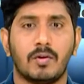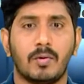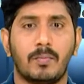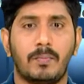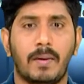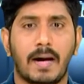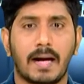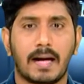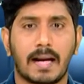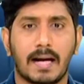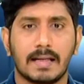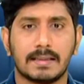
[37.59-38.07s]

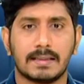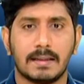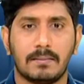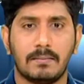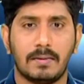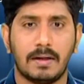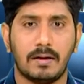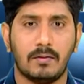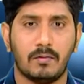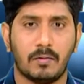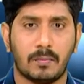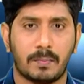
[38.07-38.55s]
దుబ్బాక
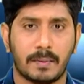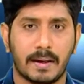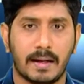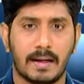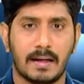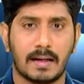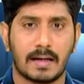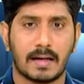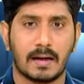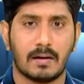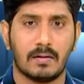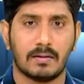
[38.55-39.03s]
అసెంబ్లీ ఉప
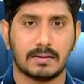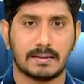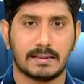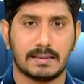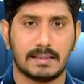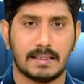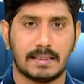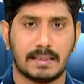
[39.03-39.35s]
ఎన్నికల్లో